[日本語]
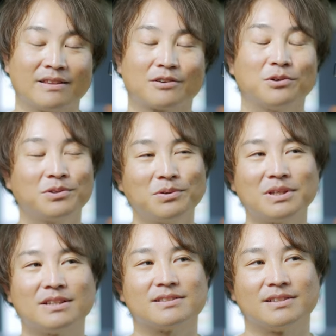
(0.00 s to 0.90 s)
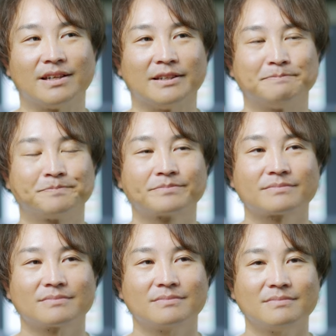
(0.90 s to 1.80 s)
でこの時にですね
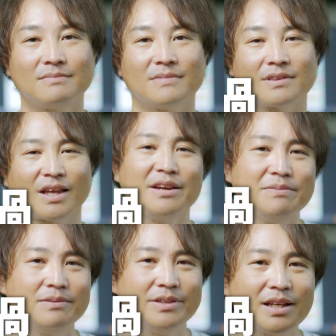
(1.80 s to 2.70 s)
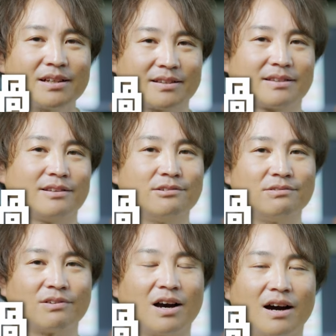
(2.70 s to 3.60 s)
台風一過ってい
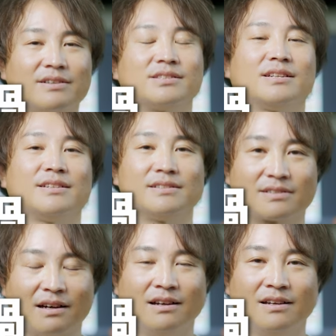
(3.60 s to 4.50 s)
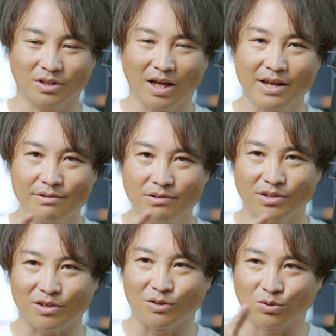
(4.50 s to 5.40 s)
うのがあるじゃないですか。台風っ
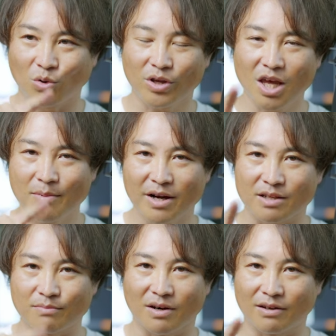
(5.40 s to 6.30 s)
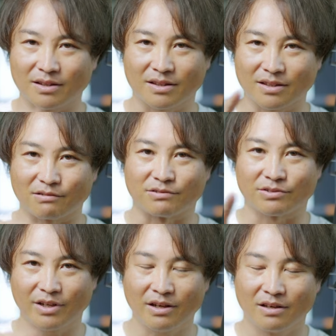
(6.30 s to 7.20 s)
ていうのが時計回りに回ってるんで
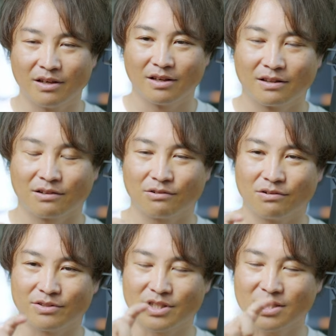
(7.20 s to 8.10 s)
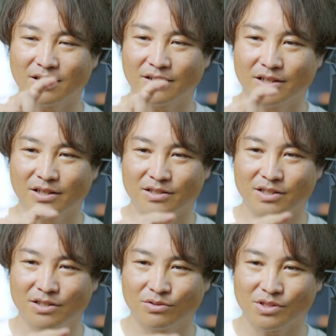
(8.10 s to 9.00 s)
すよね。でこう西から
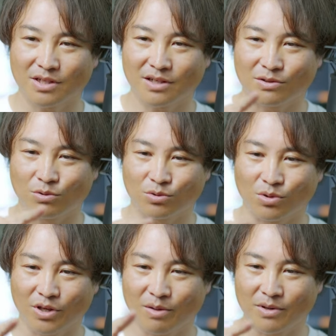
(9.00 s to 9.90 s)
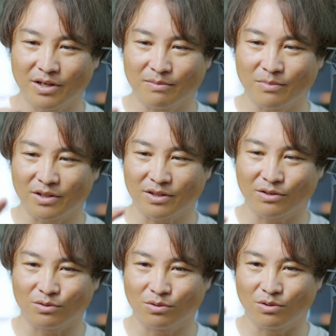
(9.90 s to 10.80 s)
東に移動しながらこう時計回りに回っ
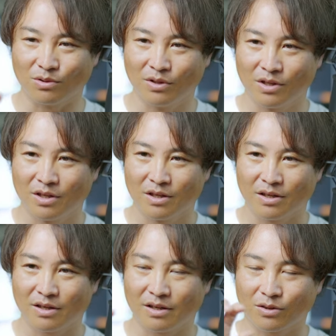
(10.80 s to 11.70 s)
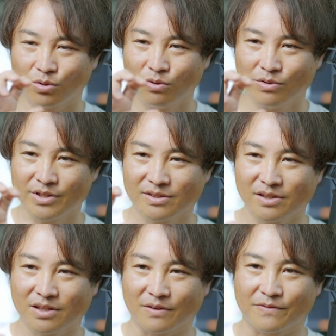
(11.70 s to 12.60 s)
ていくと、えー、通り
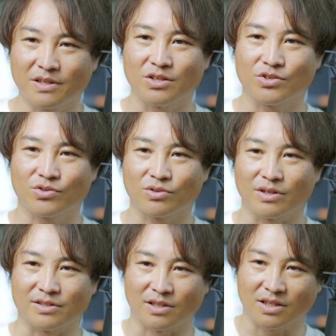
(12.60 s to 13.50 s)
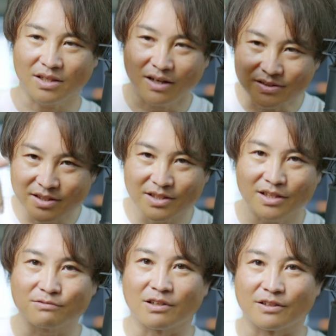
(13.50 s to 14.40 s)
過ぎたフィニッシュがですね北風に
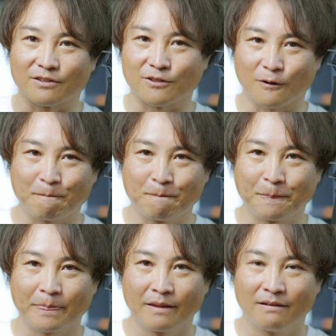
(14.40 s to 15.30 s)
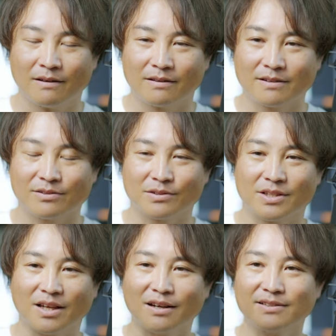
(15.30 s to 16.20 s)
なるわけですよでその
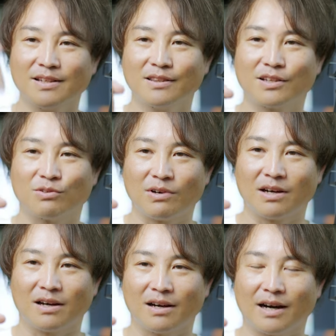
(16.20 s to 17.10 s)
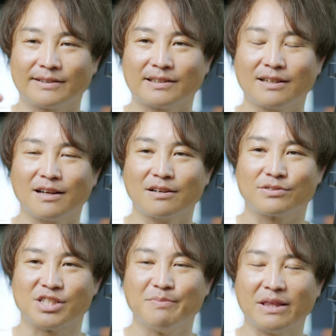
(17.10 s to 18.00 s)
北風っていうのは暖か
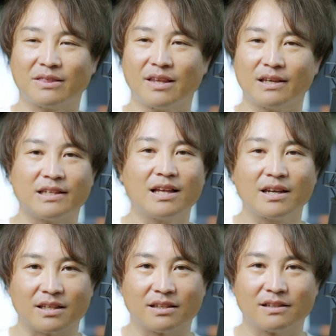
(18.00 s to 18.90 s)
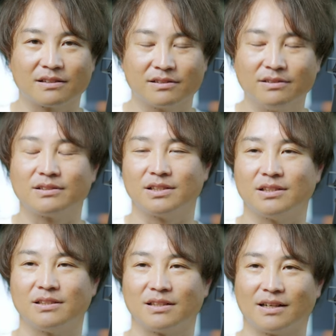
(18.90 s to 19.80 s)
く湿っていない空
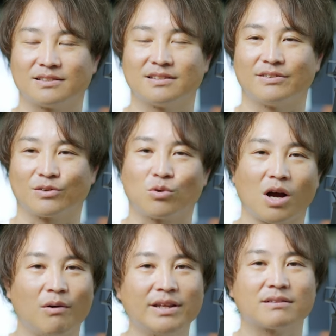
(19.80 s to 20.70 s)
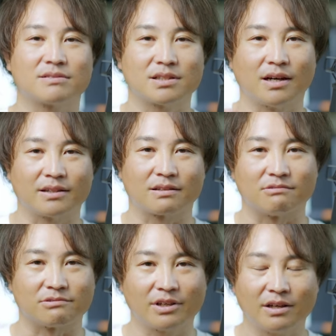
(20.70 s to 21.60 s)
気なはずなのでこう乾いた空気が入ってくるんです